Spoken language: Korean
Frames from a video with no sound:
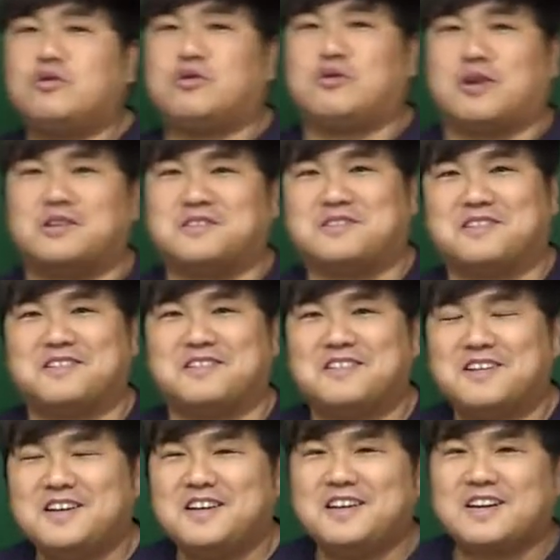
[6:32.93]
경우가 있어요.
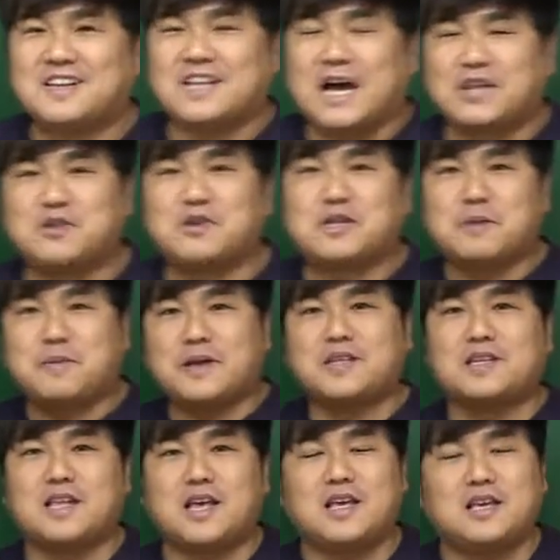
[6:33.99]
그러니까 단어를 딱
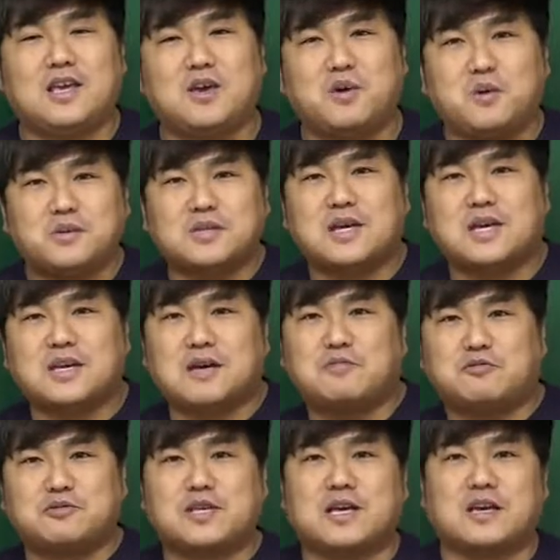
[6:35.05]
봤는데 이게 형용사인가
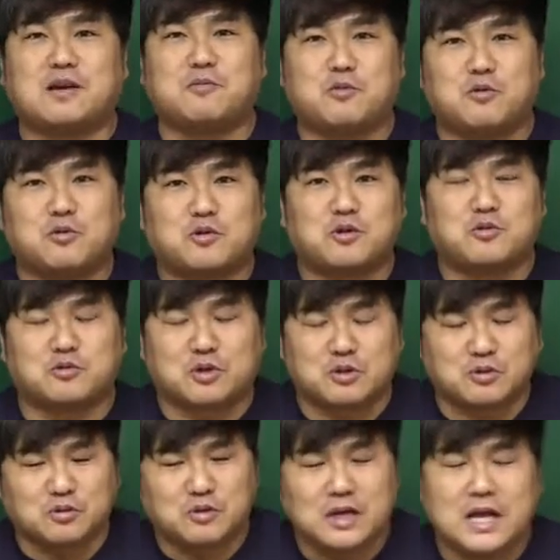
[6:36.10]
부사인가 모르는 경우도
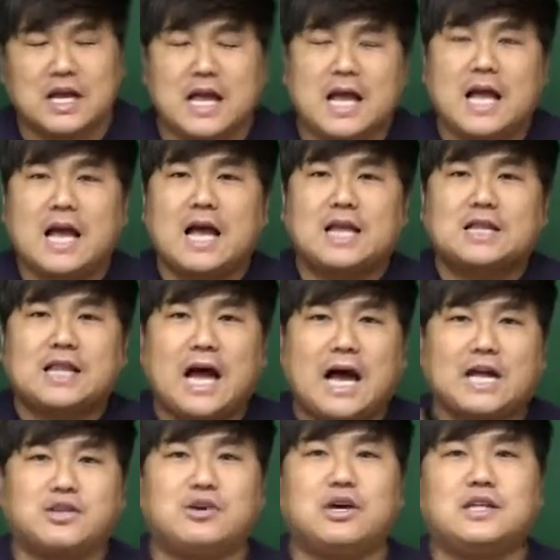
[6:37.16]
있고
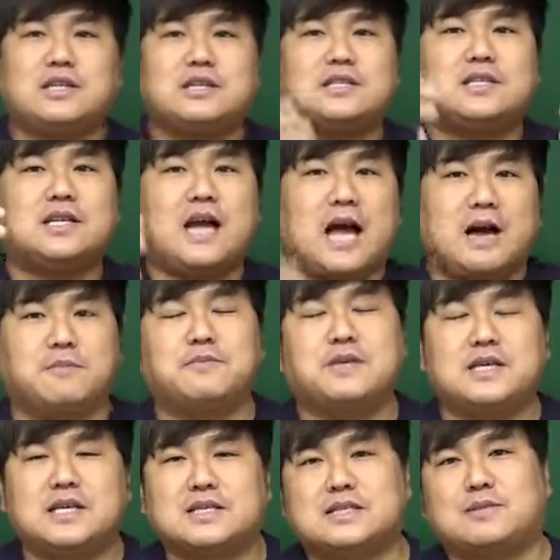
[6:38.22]
단어의 뜻을
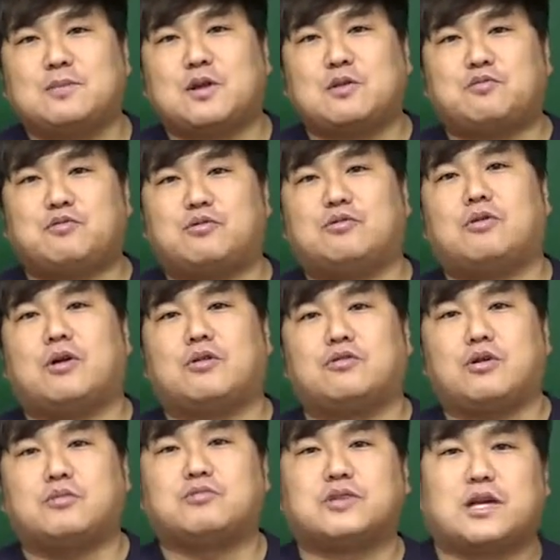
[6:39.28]
암기했음에도 불구하고
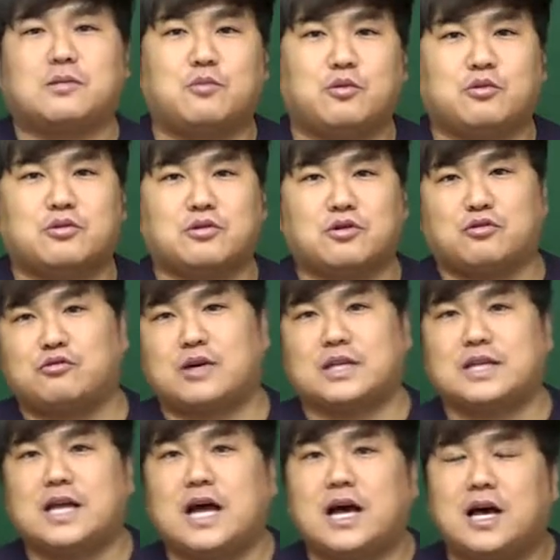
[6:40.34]
형부사를 모르는 경우가
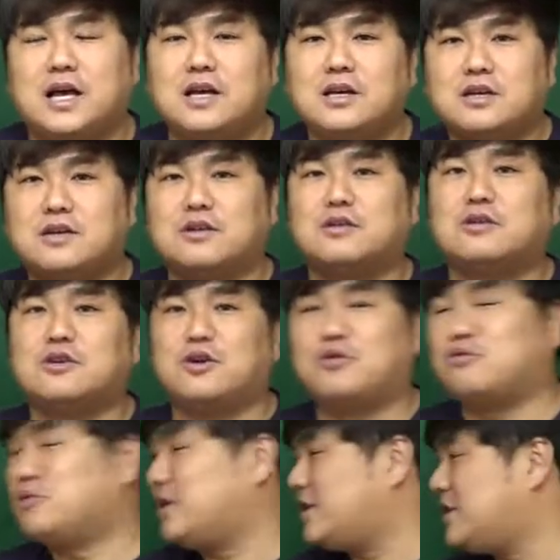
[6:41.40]
있다. 그런
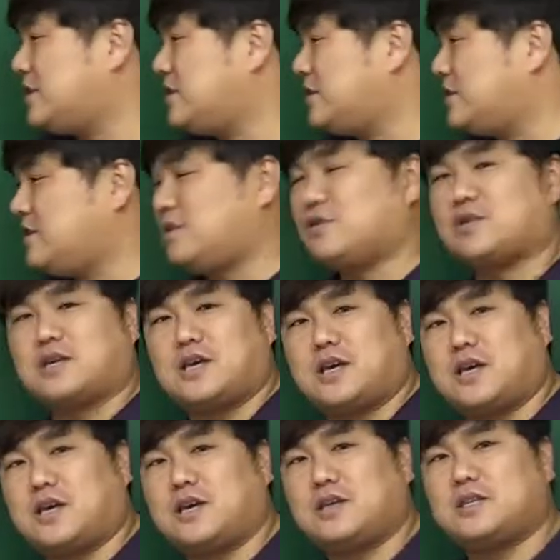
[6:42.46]
경우에는
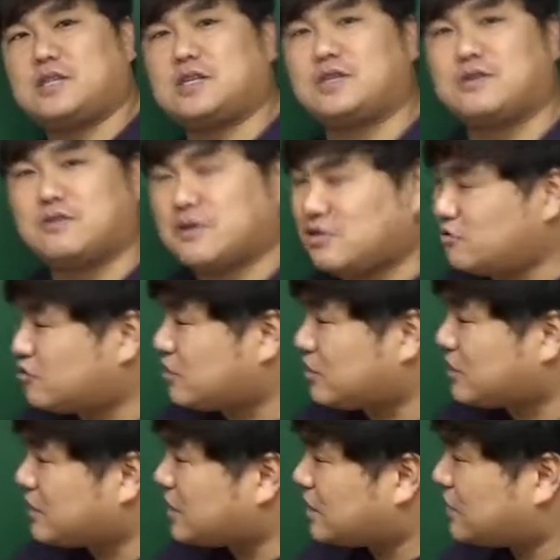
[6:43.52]
이렇게 잘 기억을 해두셔야
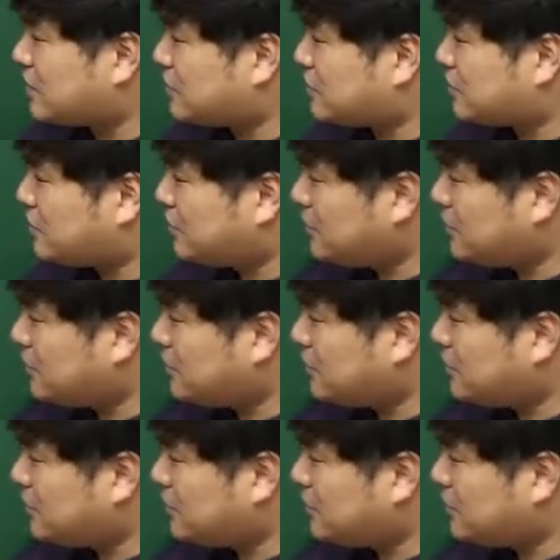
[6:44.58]
된다는 얘기죠.